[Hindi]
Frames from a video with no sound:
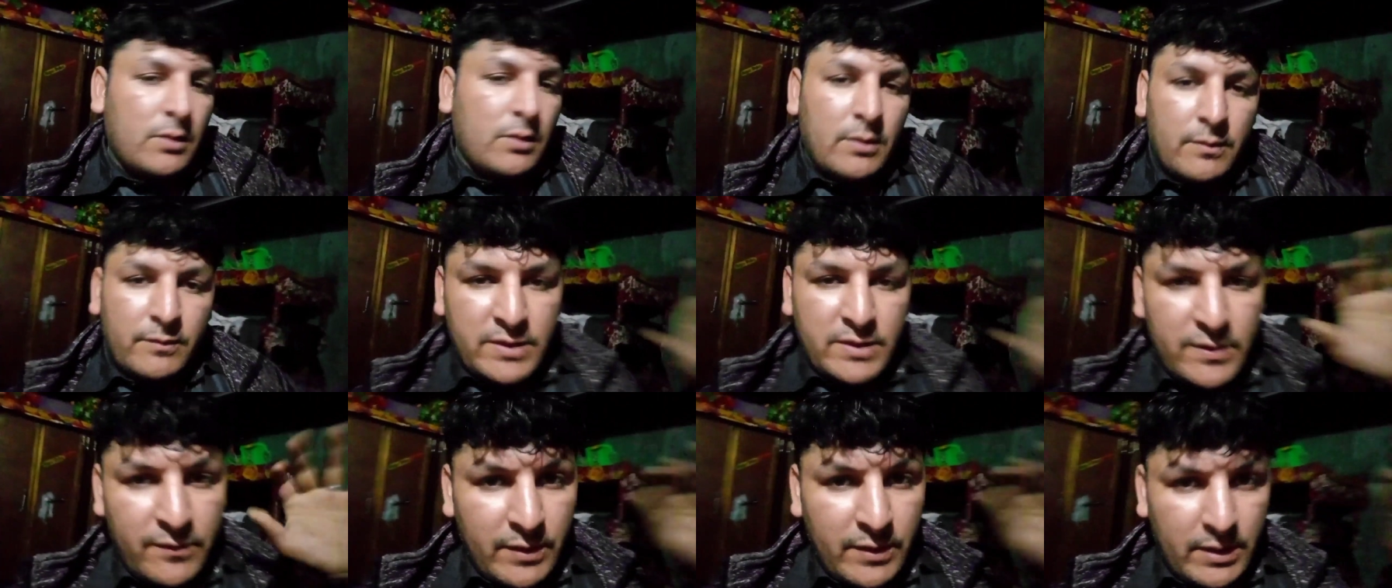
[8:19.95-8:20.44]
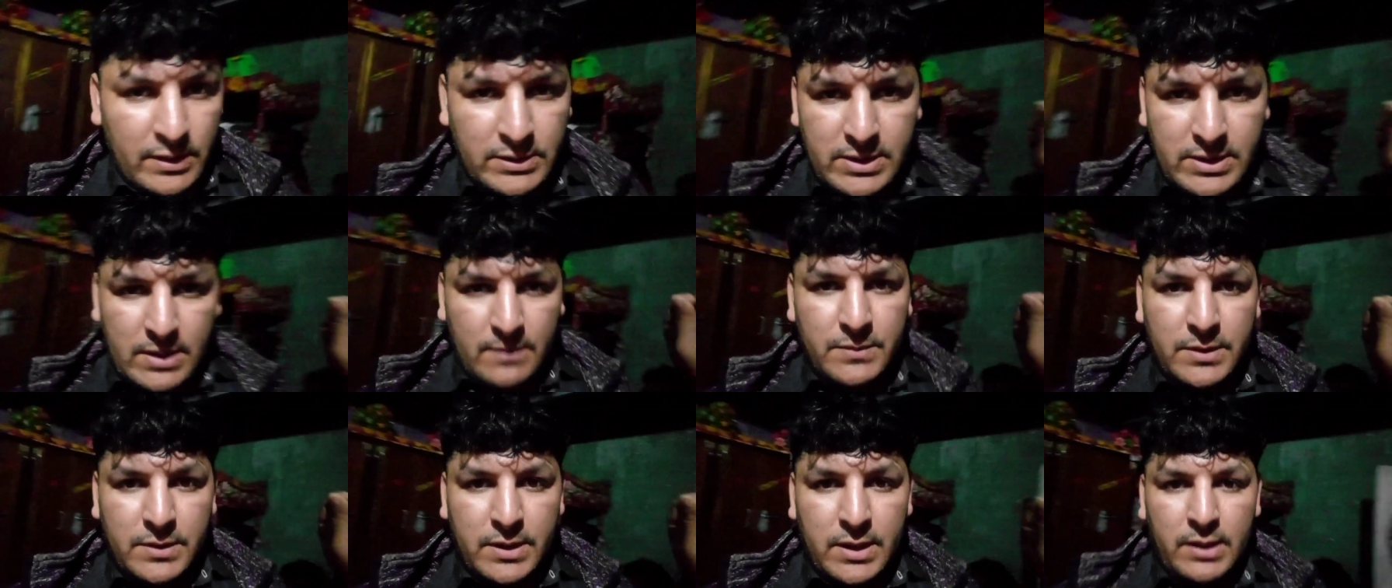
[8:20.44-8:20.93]
तो अब ये
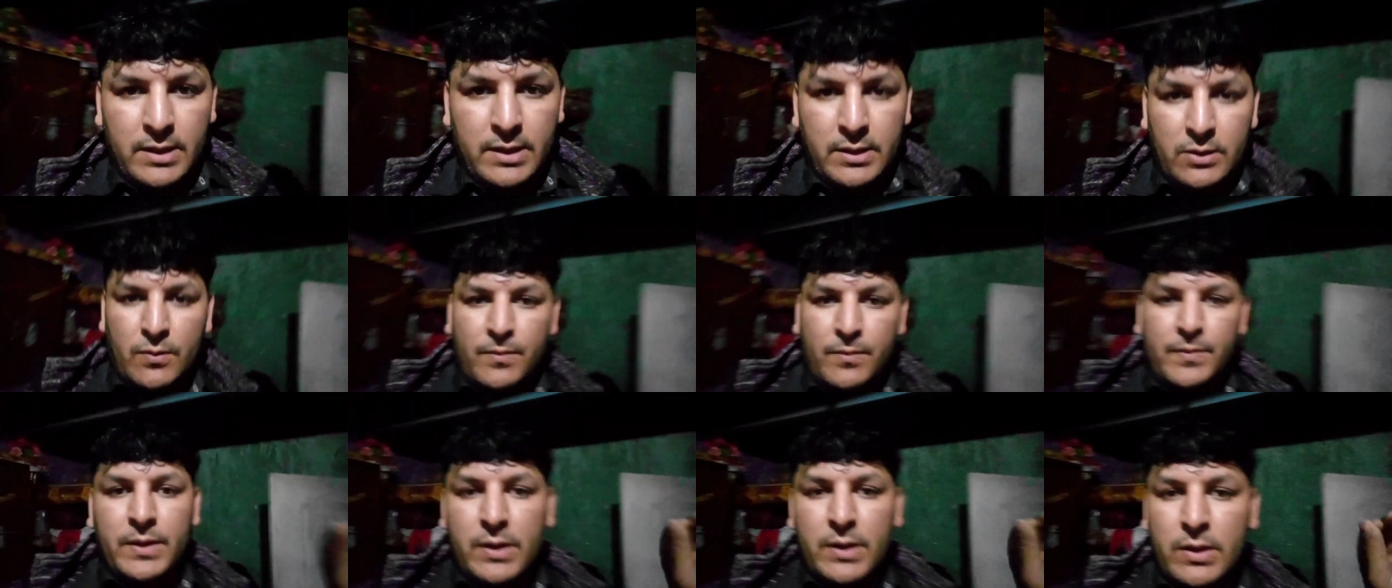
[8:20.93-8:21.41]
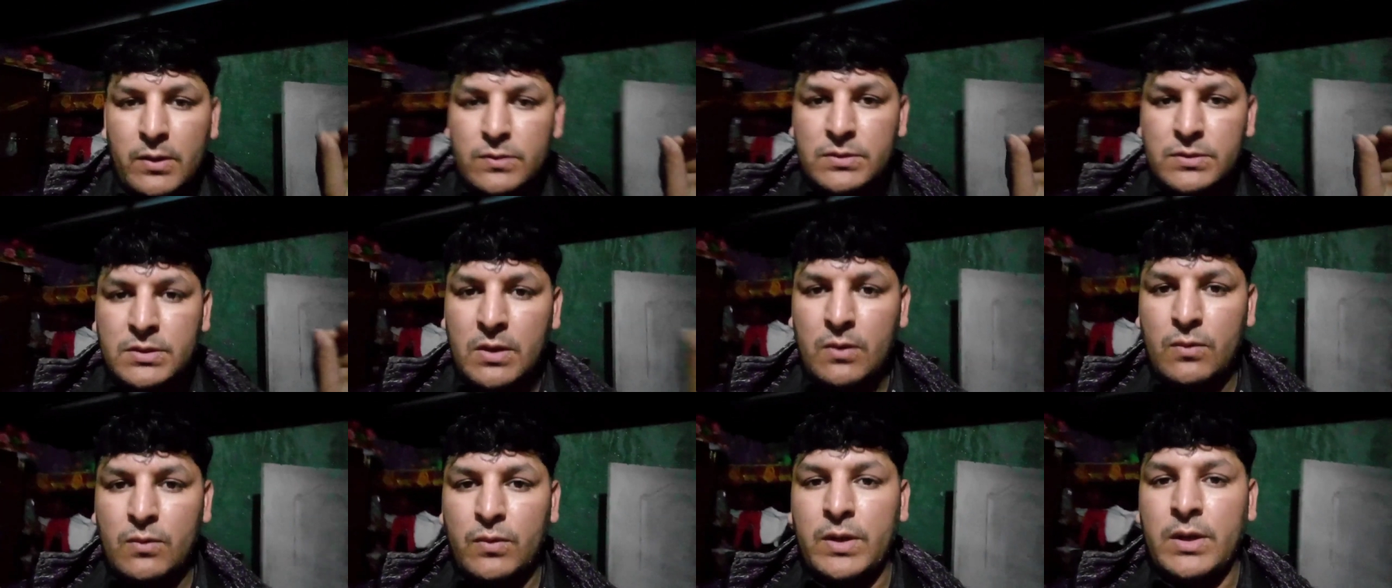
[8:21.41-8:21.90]
वर्कशॉप जाएगी तो फिर ही
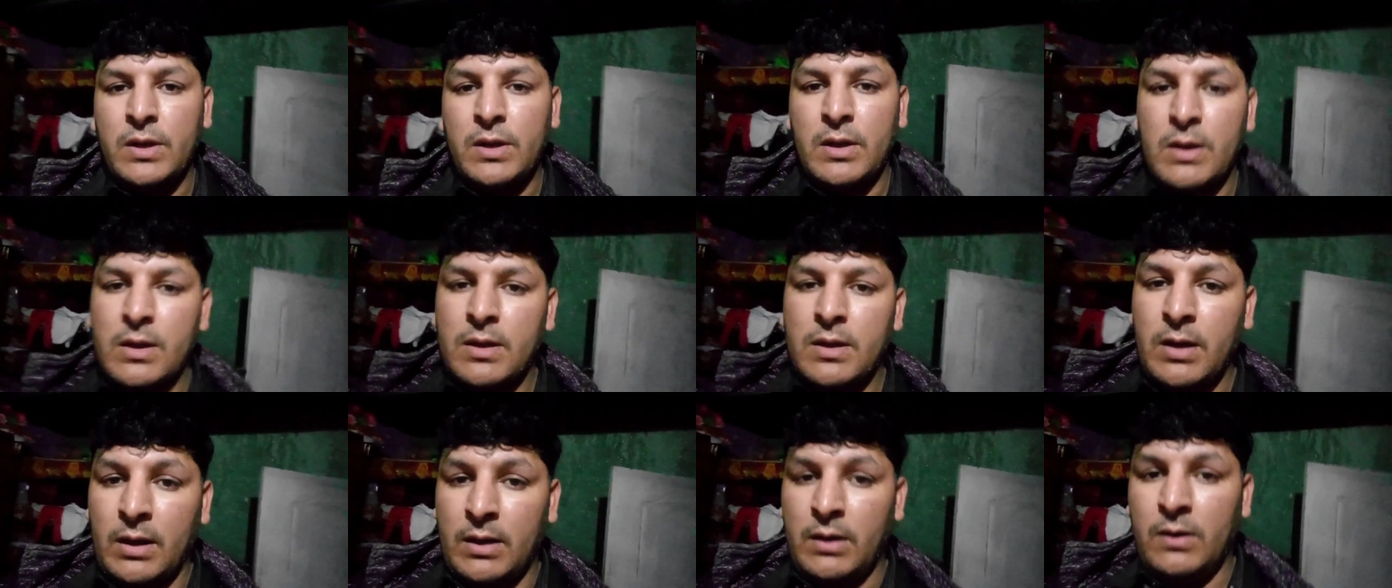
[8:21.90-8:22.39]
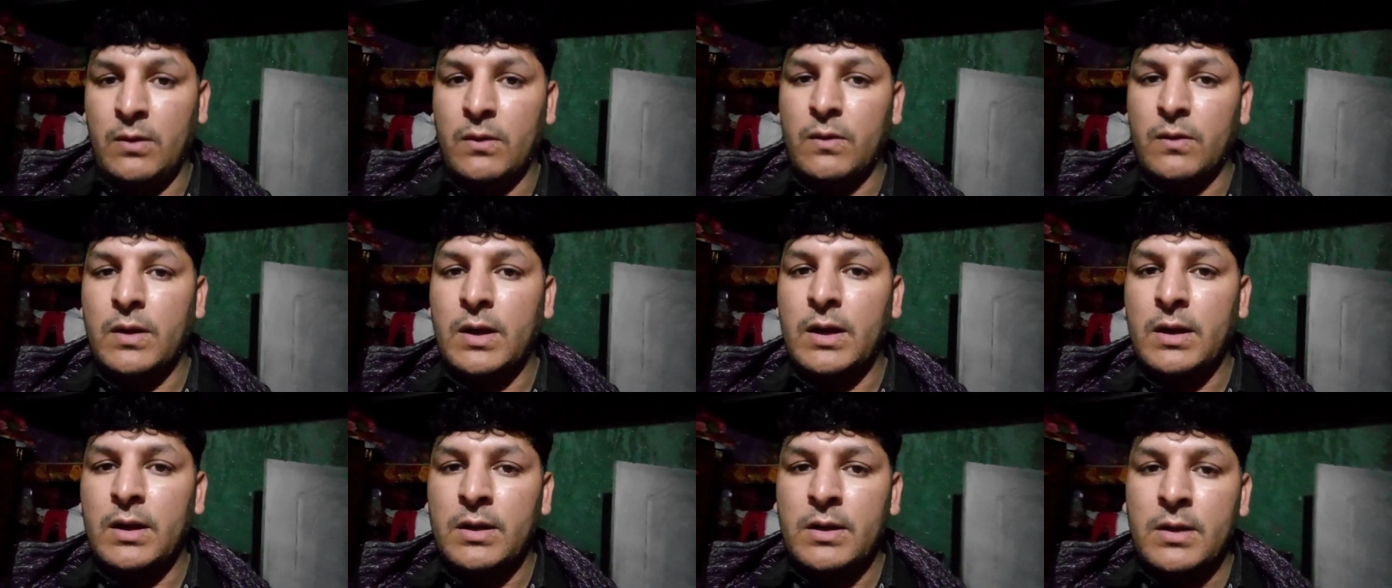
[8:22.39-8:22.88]
उसका कोई हल
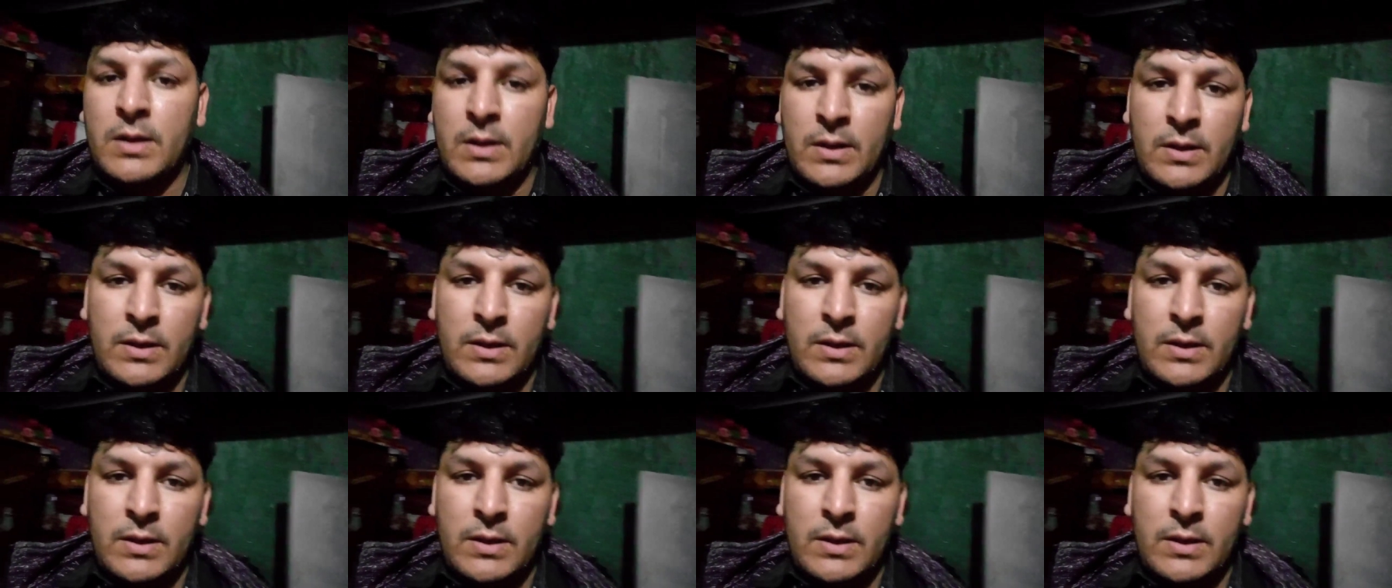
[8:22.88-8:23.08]
होगा